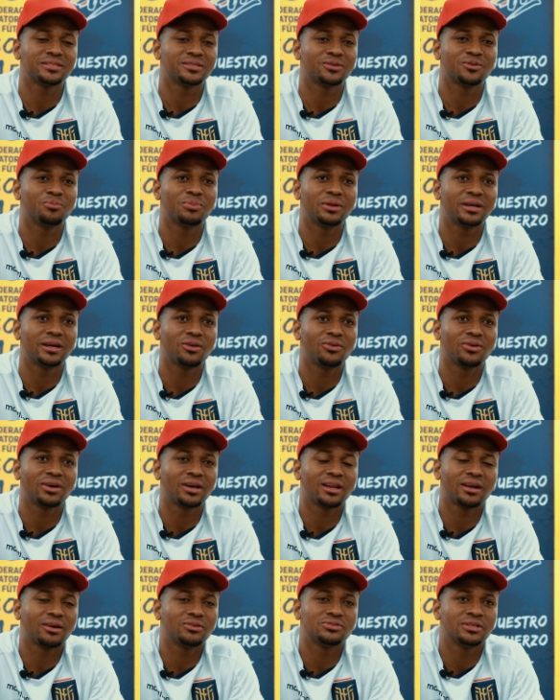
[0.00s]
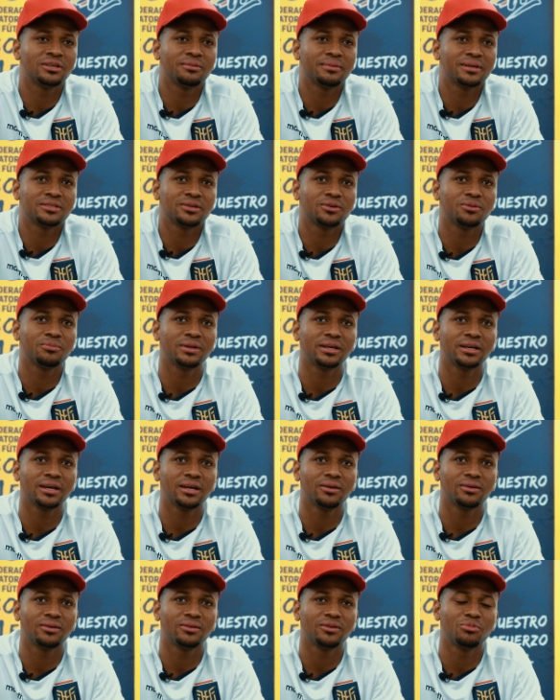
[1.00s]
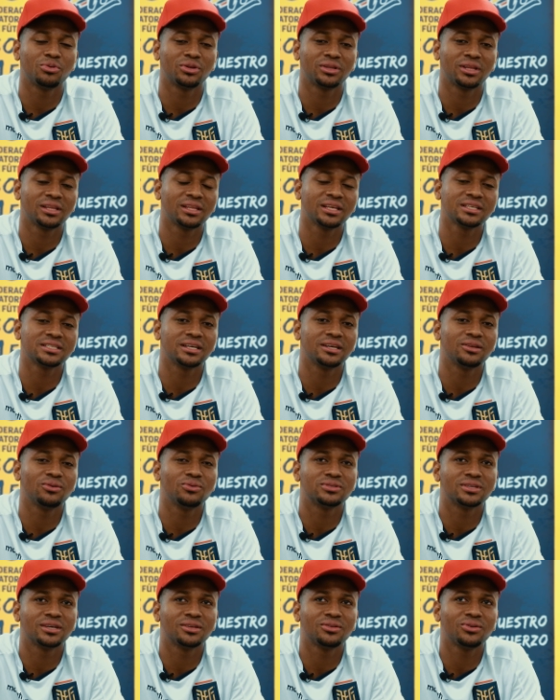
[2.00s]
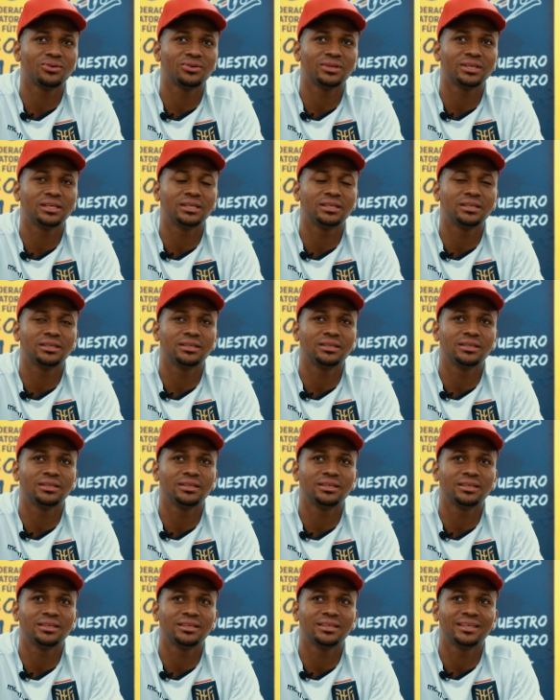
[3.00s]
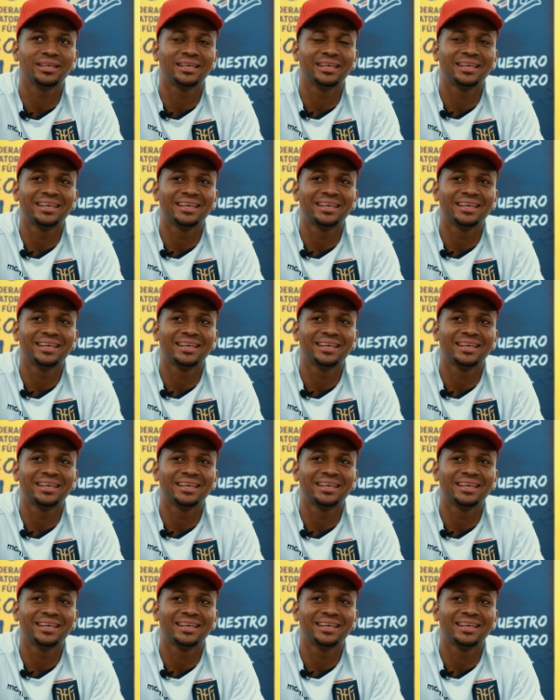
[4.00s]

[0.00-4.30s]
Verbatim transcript: va a ser complicado, lo que quieras conseguir va a ser complicado. Lo importante es seguir luchando y,